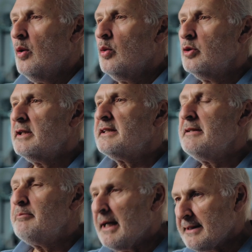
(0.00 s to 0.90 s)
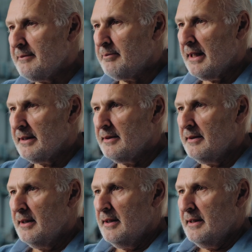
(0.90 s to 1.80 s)
Und es gibt Marzipan.
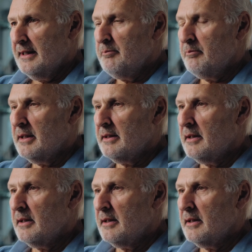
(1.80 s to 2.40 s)
Nimmt man